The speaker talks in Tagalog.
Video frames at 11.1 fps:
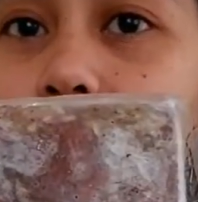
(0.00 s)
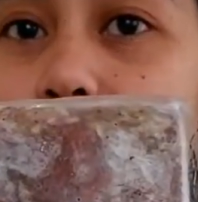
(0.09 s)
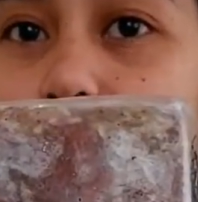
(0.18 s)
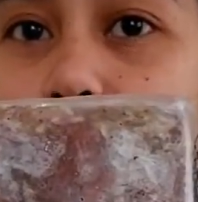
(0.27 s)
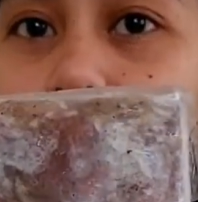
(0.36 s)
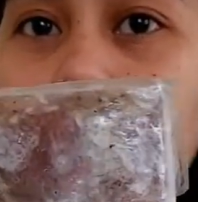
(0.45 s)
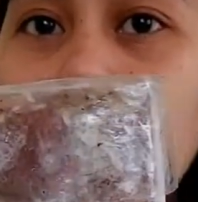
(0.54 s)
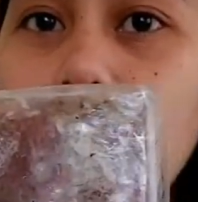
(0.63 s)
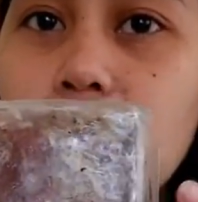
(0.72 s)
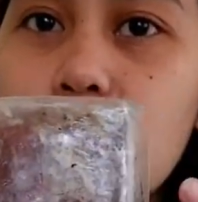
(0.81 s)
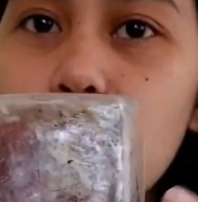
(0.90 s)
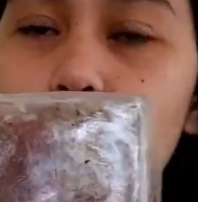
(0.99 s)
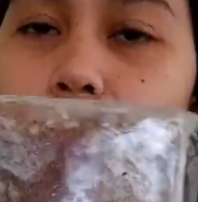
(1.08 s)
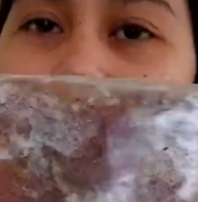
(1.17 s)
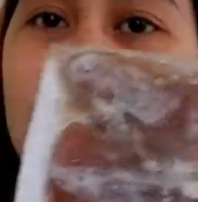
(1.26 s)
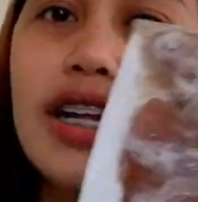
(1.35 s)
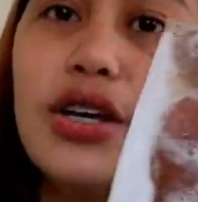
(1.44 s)
look. So,
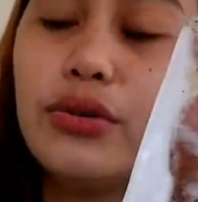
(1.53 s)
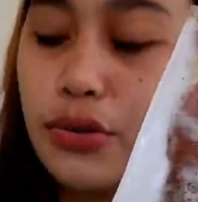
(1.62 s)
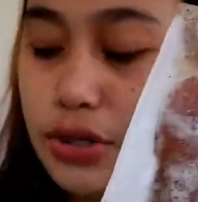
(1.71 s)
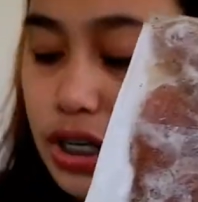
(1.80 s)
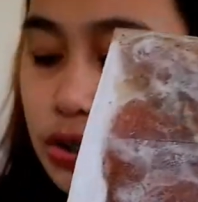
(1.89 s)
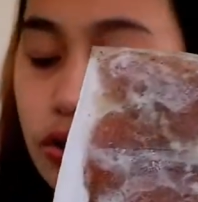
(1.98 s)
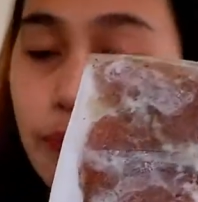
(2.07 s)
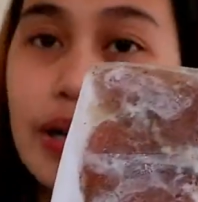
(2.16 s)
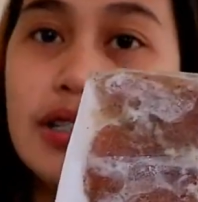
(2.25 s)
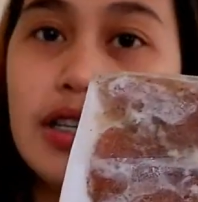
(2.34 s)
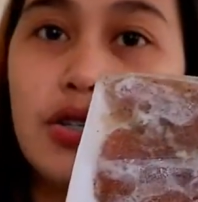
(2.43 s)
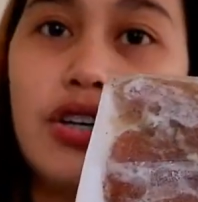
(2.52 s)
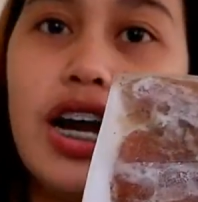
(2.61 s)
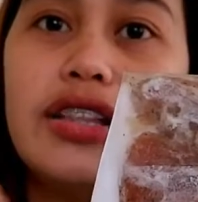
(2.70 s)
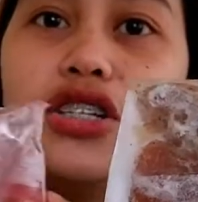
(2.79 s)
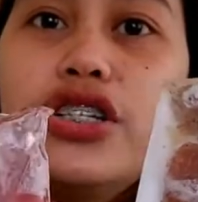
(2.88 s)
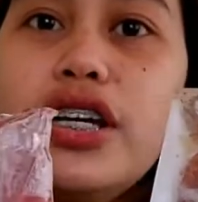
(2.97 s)
kanina yung kusino, pansin nyo,
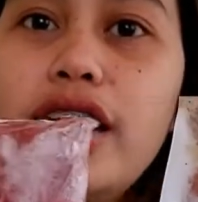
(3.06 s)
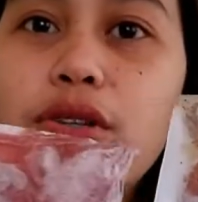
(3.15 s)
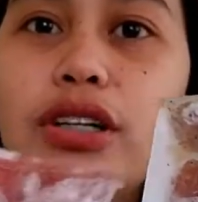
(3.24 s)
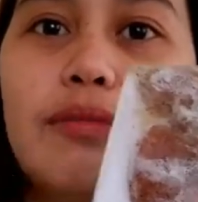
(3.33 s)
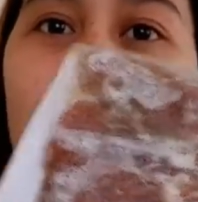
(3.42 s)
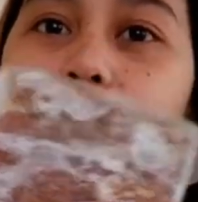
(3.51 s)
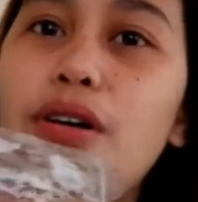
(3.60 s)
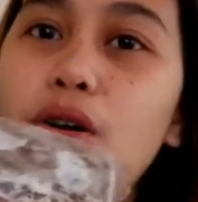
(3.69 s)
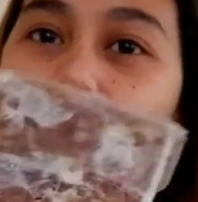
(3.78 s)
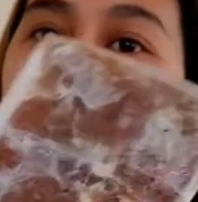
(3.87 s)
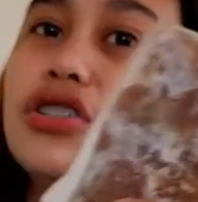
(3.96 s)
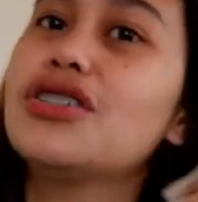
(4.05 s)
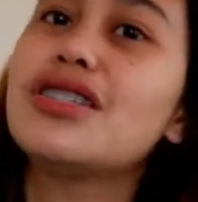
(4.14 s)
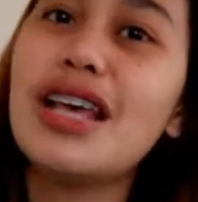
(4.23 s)
reddish siya. Ito naman, brownish.